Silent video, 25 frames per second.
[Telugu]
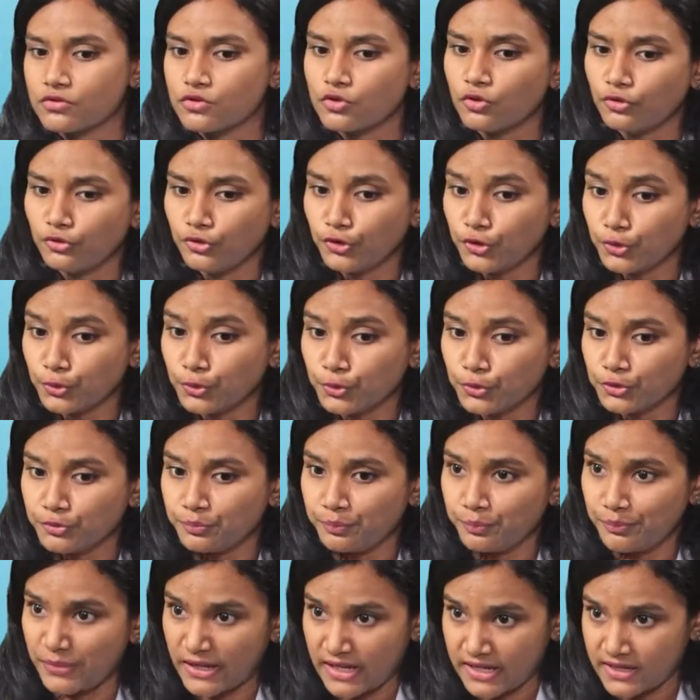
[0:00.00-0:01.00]
సో
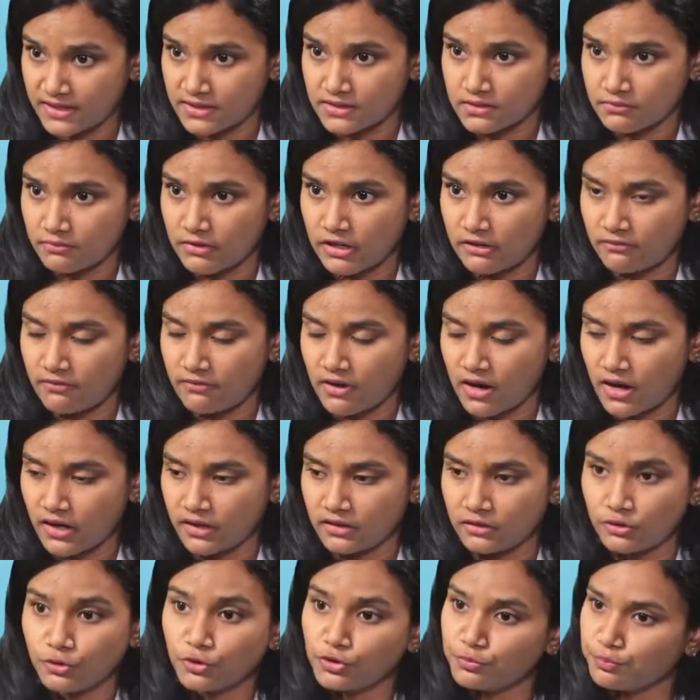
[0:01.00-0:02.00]
టూత్ పేస్ట్ మీరు
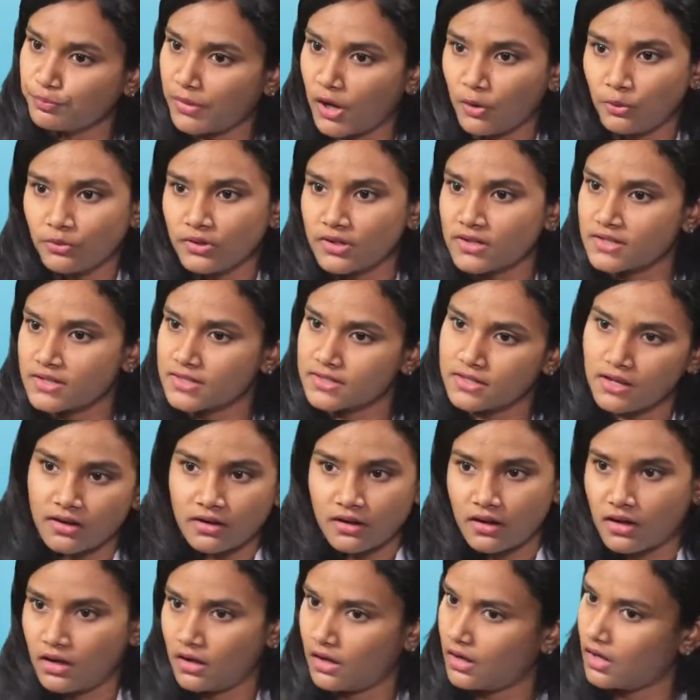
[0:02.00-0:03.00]
వాడే టూత్ పౌడర్స్
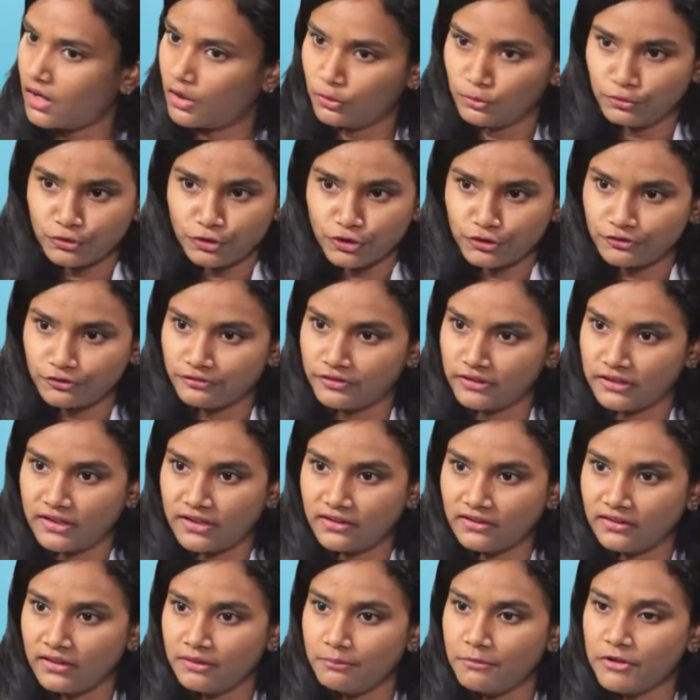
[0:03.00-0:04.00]
ఆర్ అవుట్ ఆఫ్
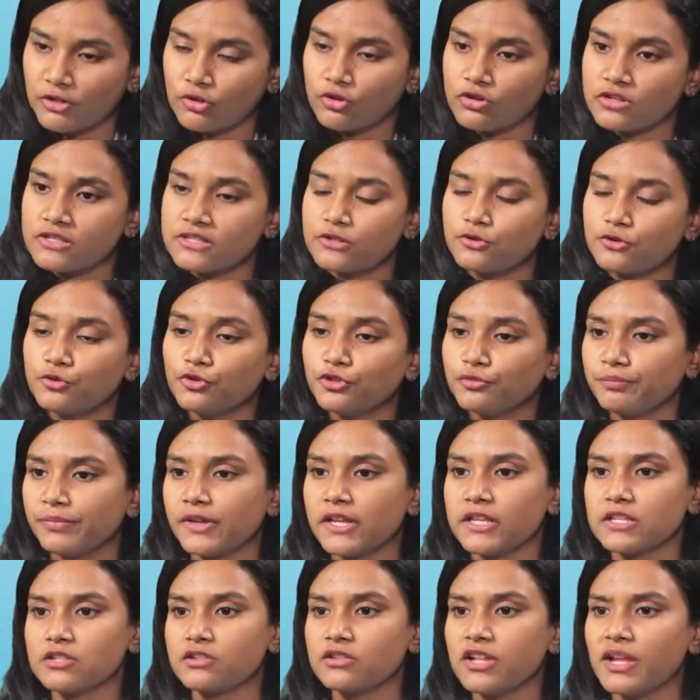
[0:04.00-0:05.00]
ఇదండి బికాస్ టూత్
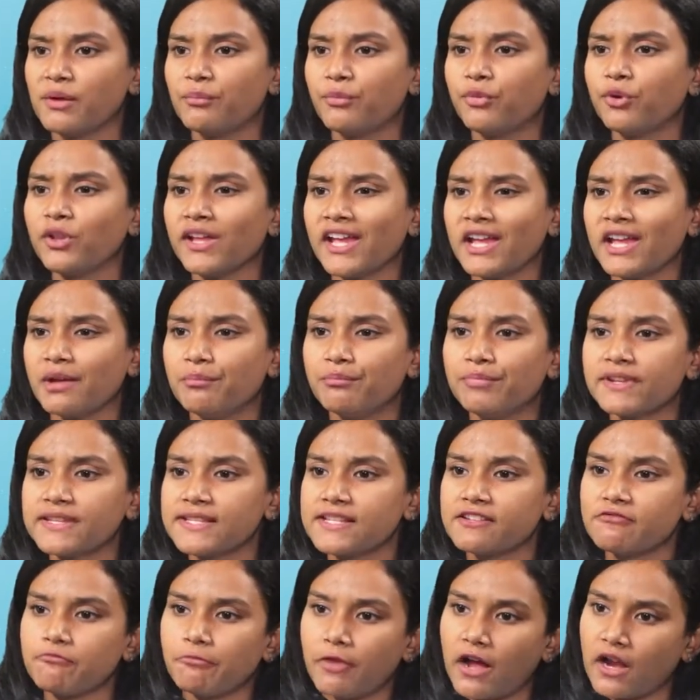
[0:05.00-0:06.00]
పేస్ట్లో ఎప్పుడు
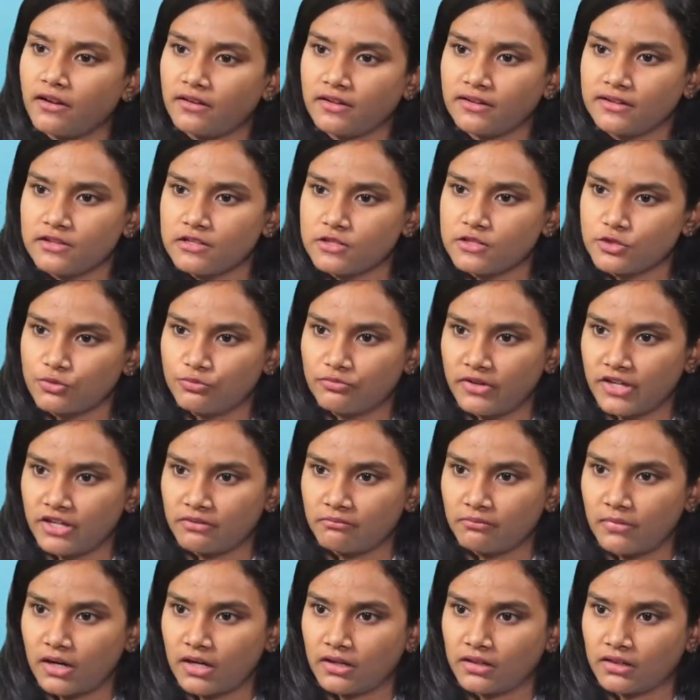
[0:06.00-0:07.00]
అబ్రెసివ్ పార్టికల్స్
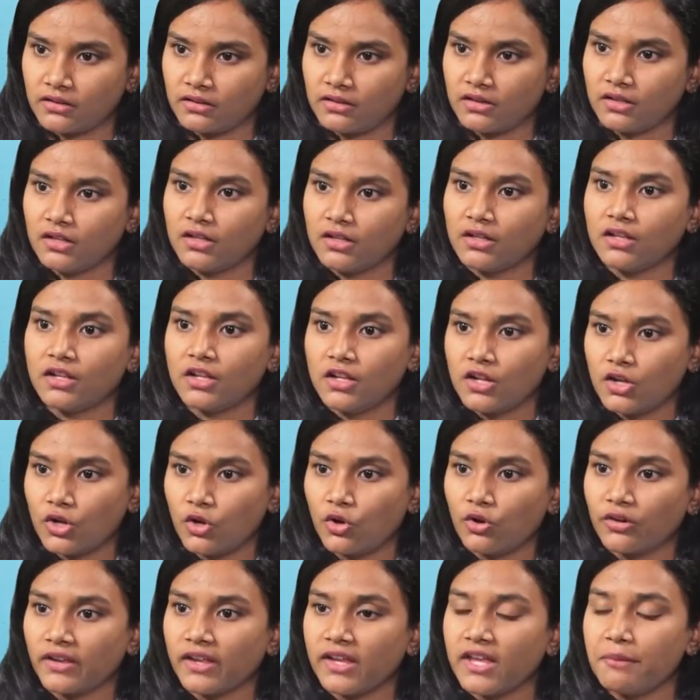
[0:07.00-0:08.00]
ఉంటాయి అన్నమాట
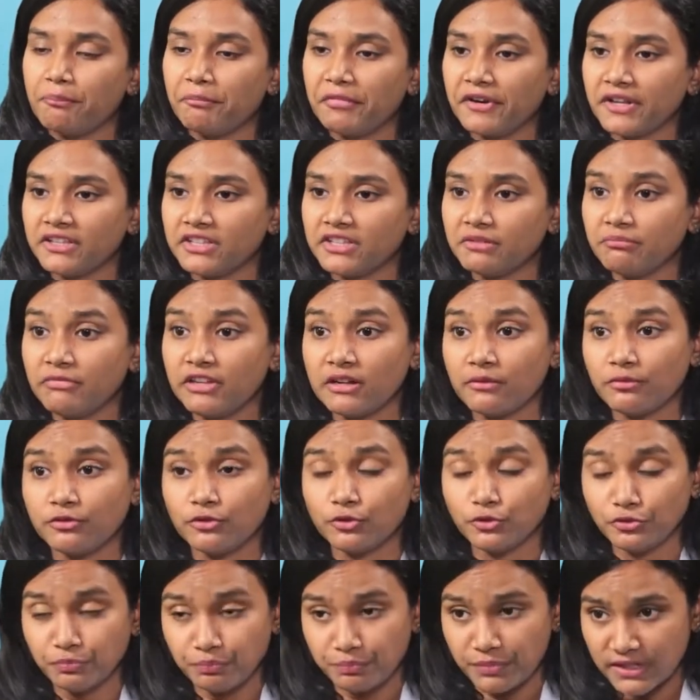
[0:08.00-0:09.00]
ఓకే ఎప్పుడైతే మీరు
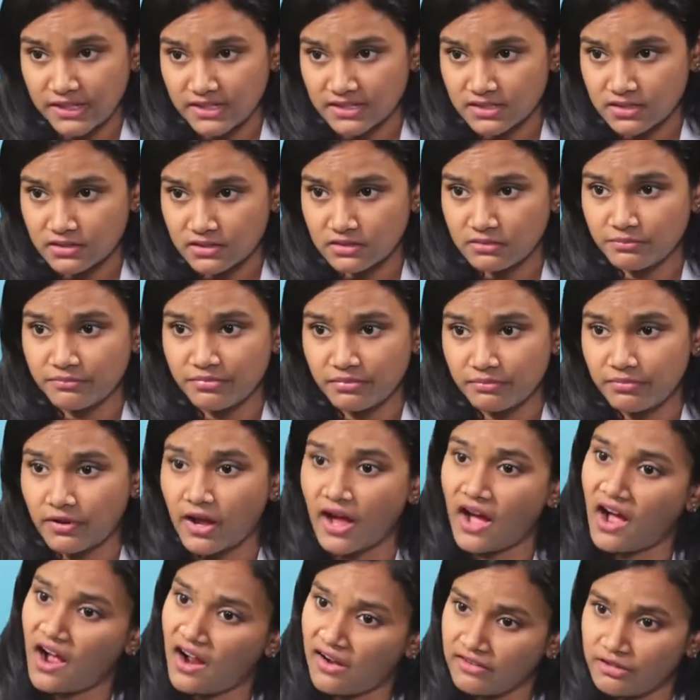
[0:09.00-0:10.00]
టూత్ పేస్ట్లు
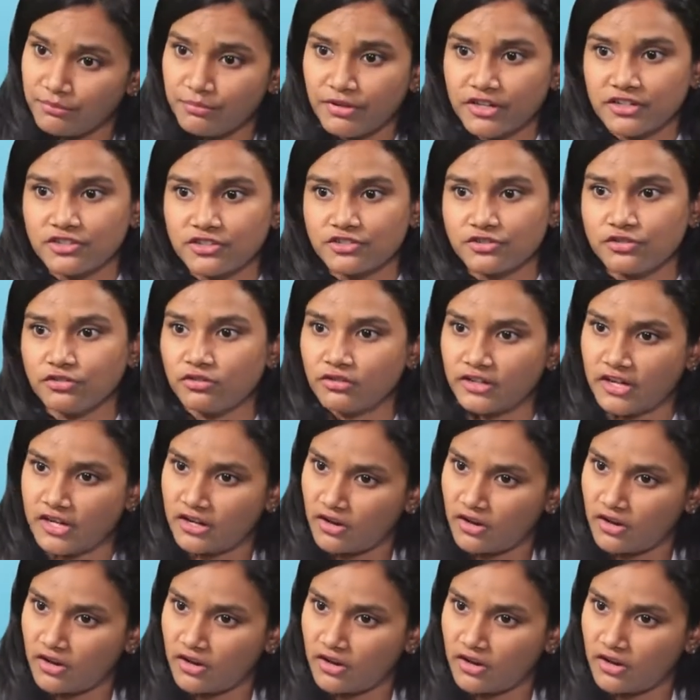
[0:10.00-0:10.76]
హార్డ్ బ్రష్తో